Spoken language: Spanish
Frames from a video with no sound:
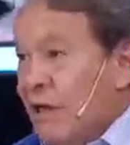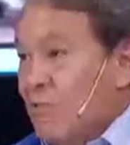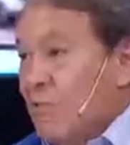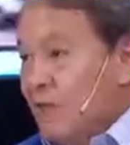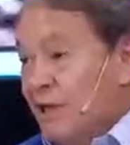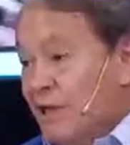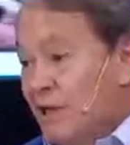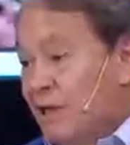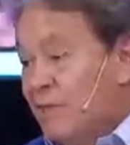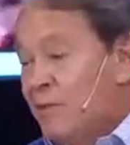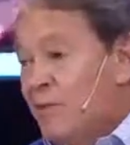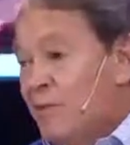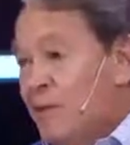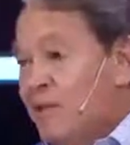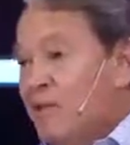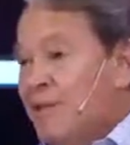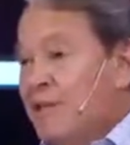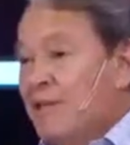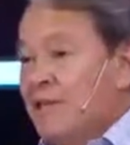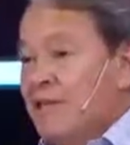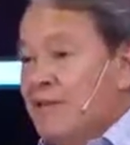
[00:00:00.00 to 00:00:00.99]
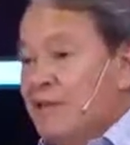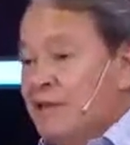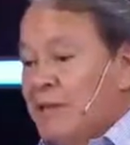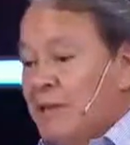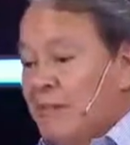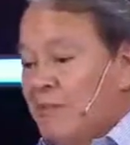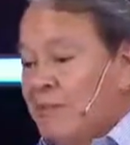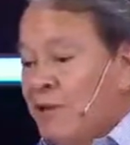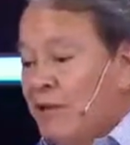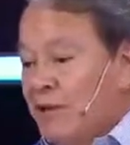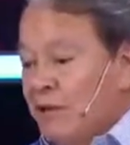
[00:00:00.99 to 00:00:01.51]
Porque eso me parece que es
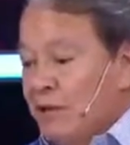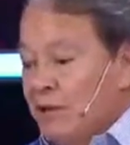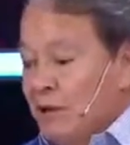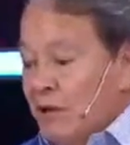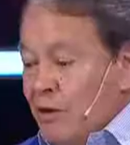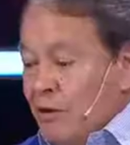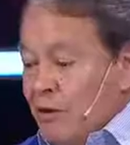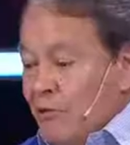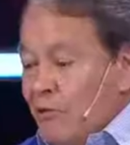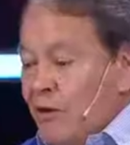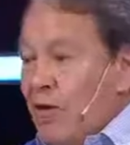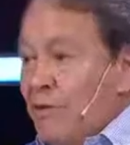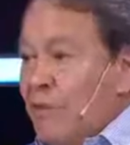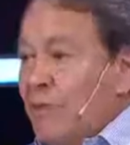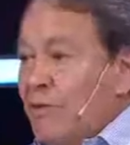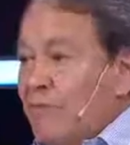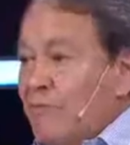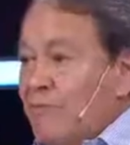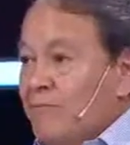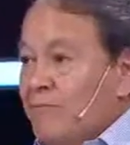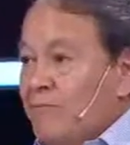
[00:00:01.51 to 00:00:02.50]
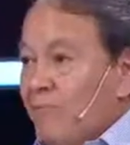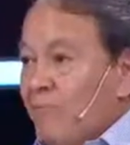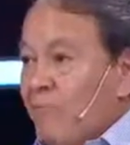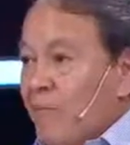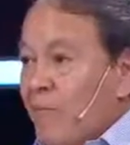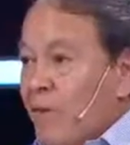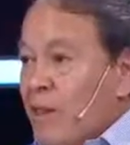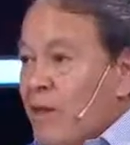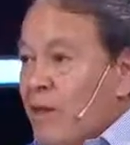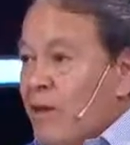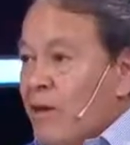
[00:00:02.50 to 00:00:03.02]
también... una... qué significa la
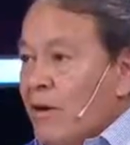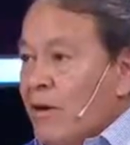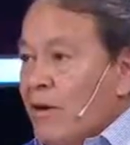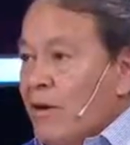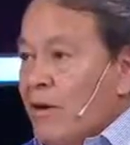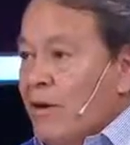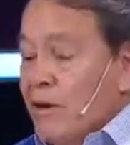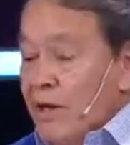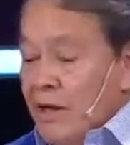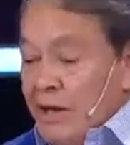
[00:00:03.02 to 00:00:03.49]
verdad de los comedores